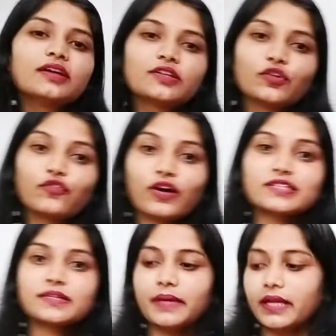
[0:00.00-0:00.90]
तो
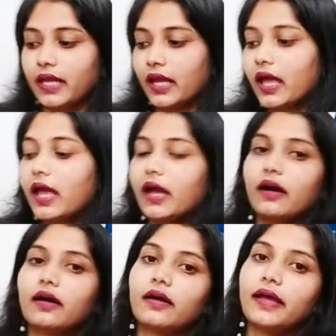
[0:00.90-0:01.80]
फर्स्ट मैंने
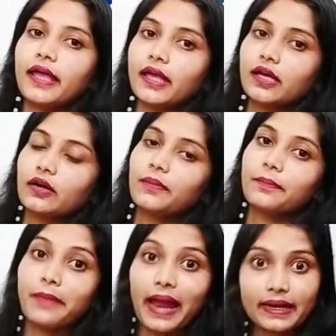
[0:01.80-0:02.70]
एक
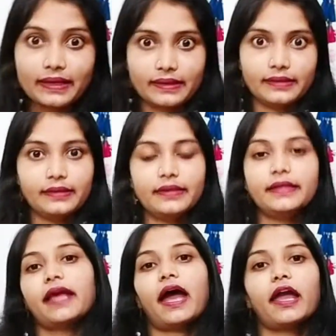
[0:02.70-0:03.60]
मैट
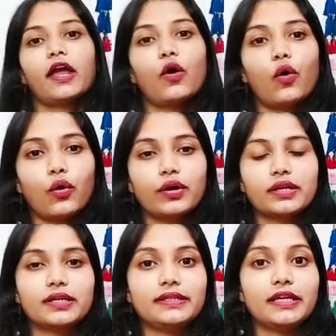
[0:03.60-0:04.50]
लिया है और
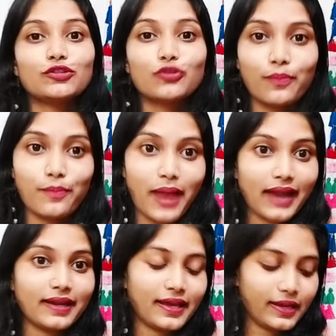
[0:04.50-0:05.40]
ये जो
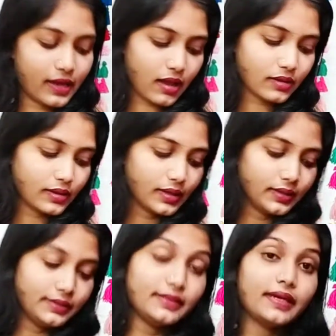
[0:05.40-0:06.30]
मैट है ना
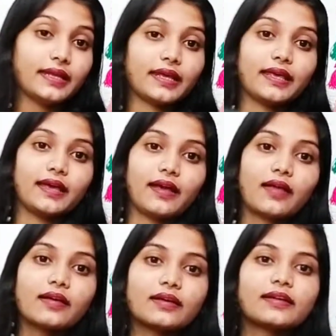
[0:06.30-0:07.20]
ये देखिएगा
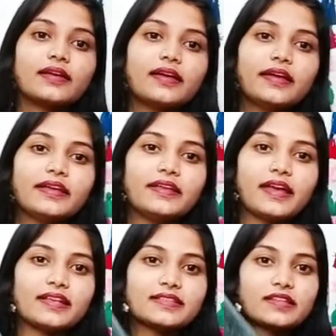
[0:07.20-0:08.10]
ये
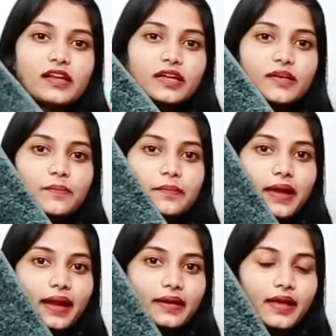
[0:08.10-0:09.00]
इस तरह की
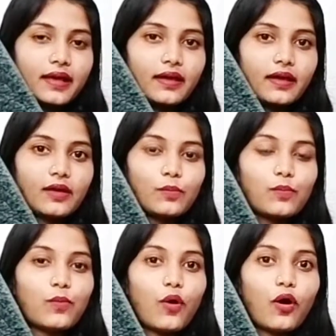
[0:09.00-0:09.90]
मैट है
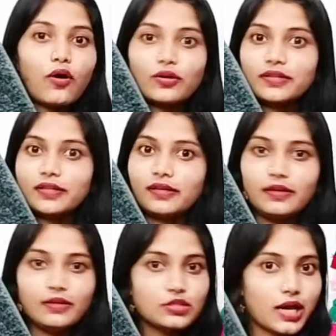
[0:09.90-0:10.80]
बहुत
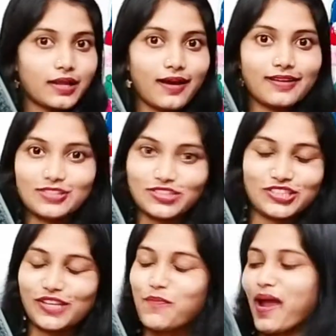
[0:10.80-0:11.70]
ही ज़्यादा
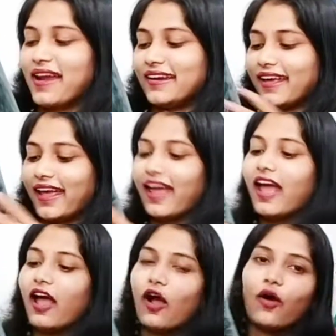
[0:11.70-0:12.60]
अच्छी मैट है
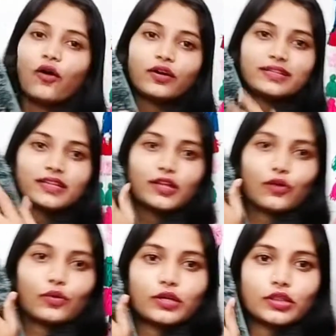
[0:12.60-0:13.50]
और ये
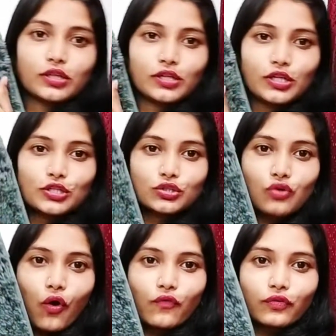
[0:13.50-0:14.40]
देखो कितनी
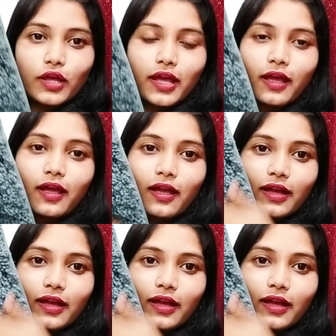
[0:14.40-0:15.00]
सॉफ्ट है